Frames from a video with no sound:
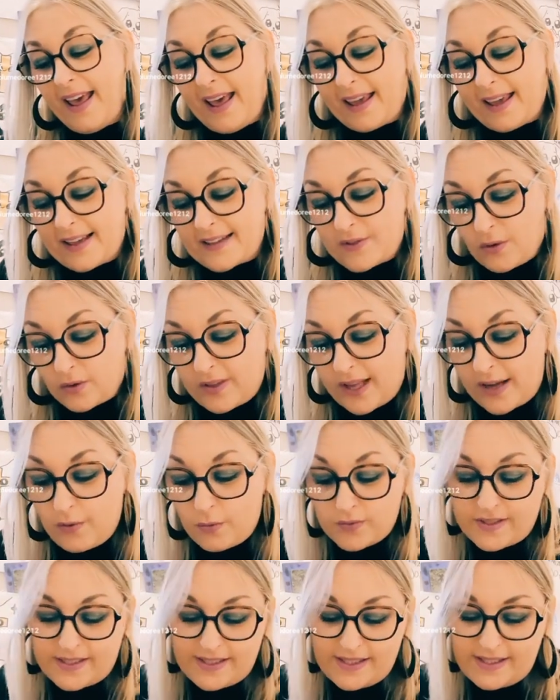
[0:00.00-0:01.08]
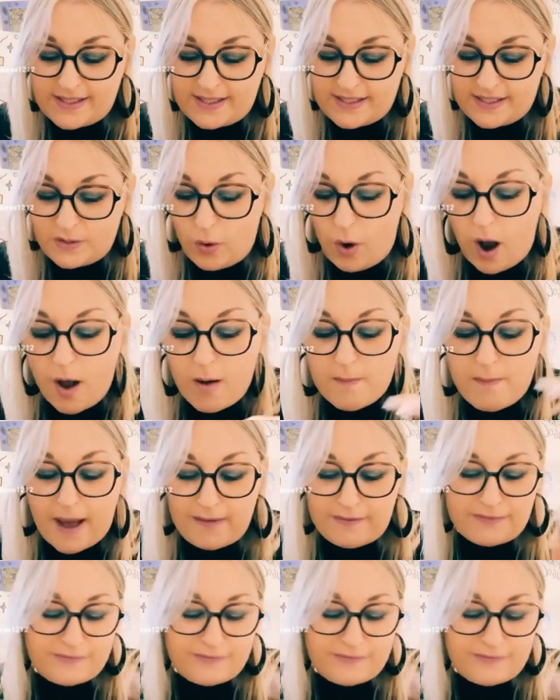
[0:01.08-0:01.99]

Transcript: Qu'est-ce qu'on t'annonce ici Oh, bah...